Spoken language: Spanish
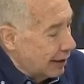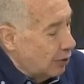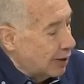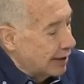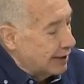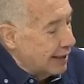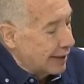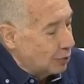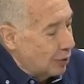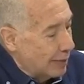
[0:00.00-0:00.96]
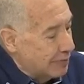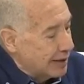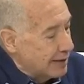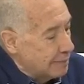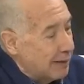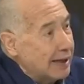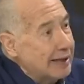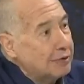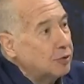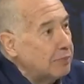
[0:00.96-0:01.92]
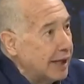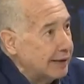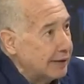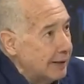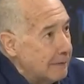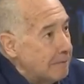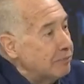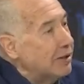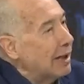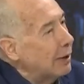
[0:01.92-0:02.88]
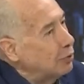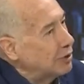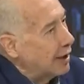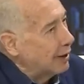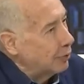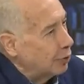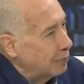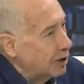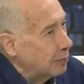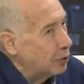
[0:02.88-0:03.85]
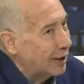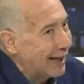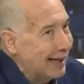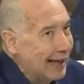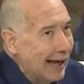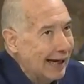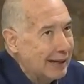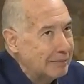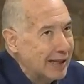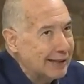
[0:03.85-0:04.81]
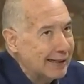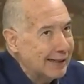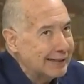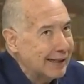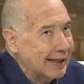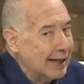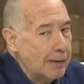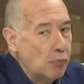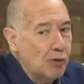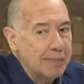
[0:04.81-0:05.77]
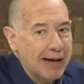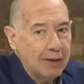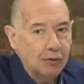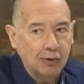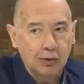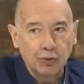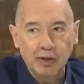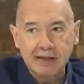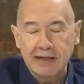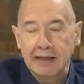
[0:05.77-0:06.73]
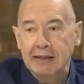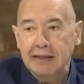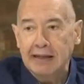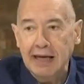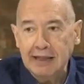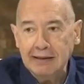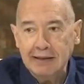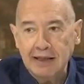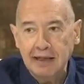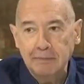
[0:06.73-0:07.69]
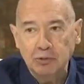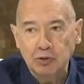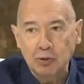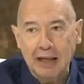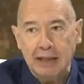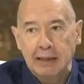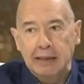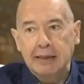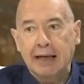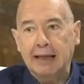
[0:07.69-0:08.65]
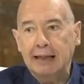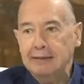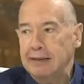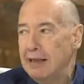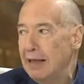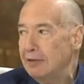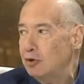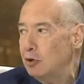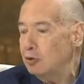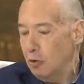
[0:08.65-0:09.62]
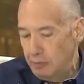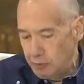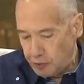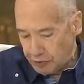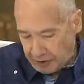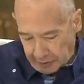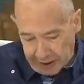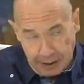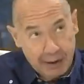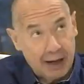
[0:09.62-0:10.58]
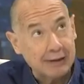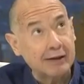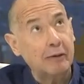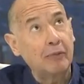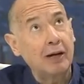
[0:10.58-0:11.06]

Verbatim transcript: los candidatos a principal y a suplente de la Junta de Condominio, porque el ambiente que se crea es muy malo cuando tú dices, ¿quiénes se quieren postular? Y aquel silencio y todo el mundo se ve y ve hacia...